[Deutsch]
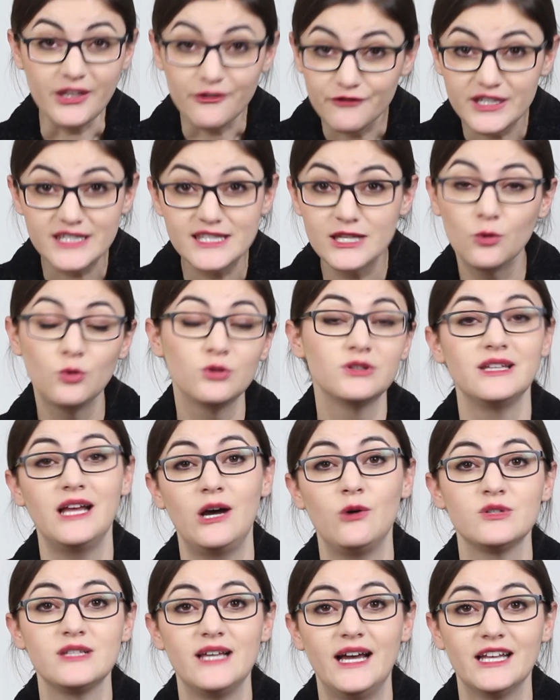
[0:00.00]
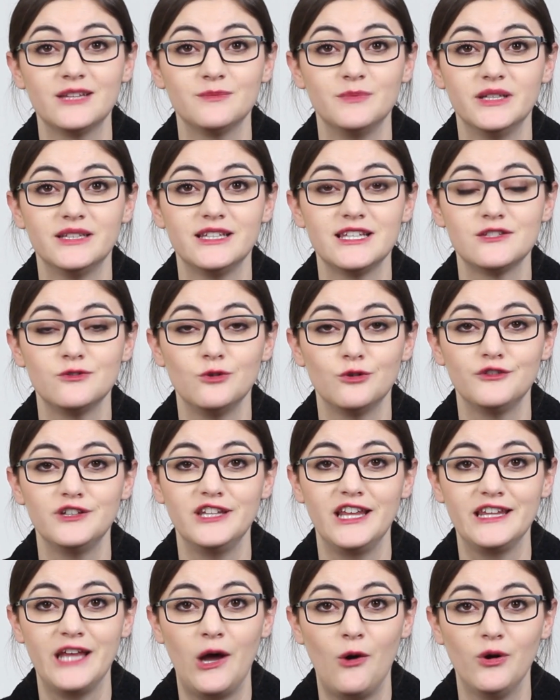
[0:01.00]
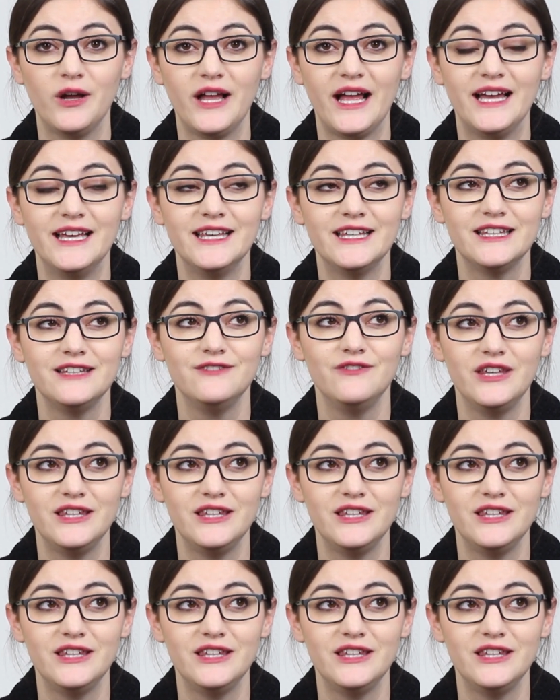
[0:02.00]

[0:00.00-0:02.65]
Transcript: Vier Sekunden ausatmen, das dürfte dann auch reichen.